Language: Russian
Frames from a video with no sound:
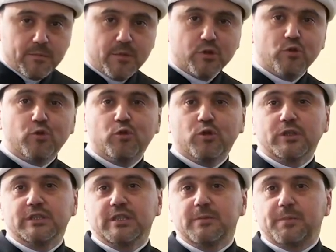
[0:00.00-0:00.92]

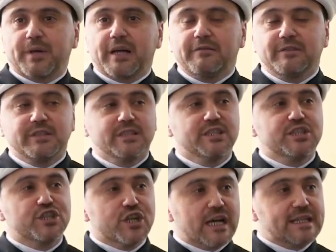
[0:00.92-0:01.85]
богоугодный праведный
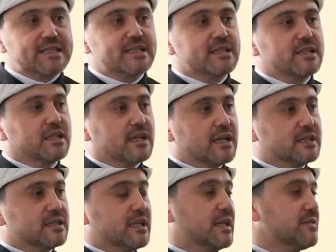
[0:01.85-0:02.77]
час,
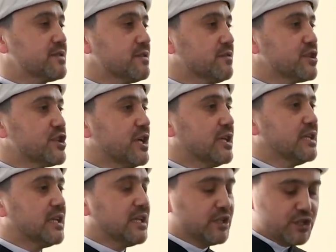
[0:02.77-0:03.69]
когда Всевышний
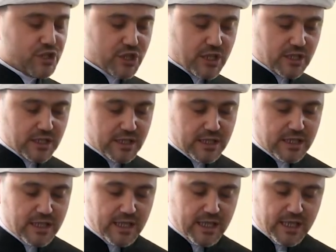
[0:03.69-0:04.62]
Аллах,
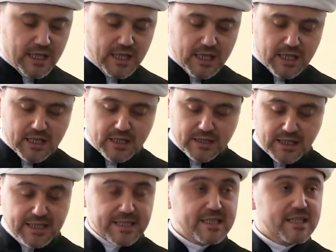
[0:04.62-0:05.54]
иншаллах,
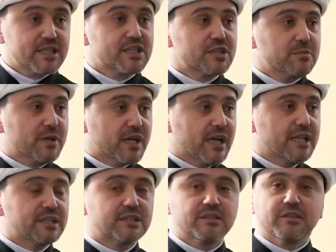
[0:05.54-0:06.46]
нас
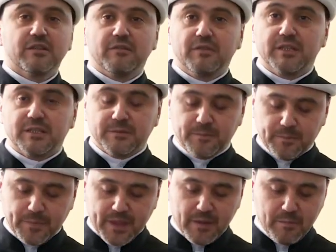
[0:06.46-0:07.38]
собирает в этом
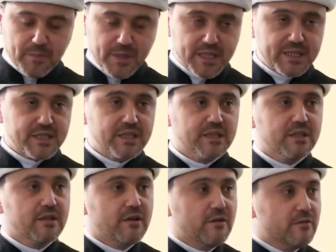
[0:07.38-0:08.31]

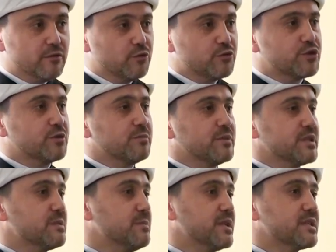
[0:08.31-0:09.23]
месте, в лучшем
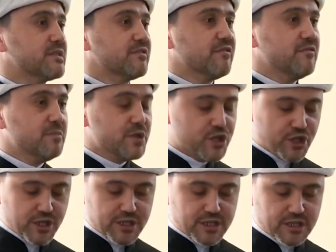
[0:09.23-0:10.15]
из мест в
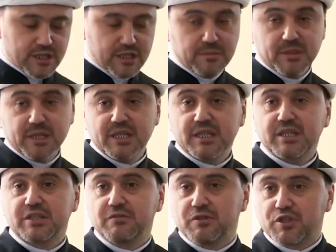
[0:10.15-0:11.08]
мечети, где мы
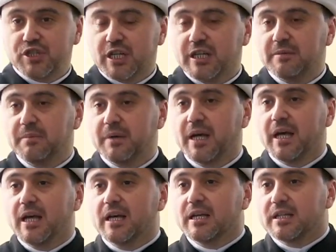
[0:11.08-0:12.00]
совершаем
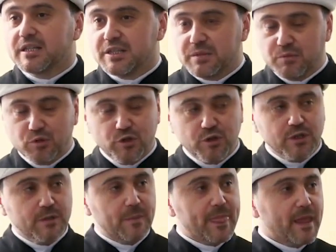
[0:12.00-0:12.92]

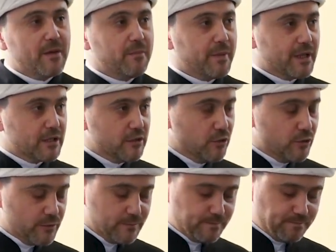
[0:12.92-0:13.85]
земной
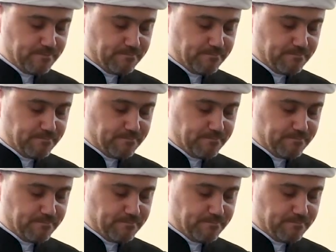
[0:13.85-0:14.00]
поклон.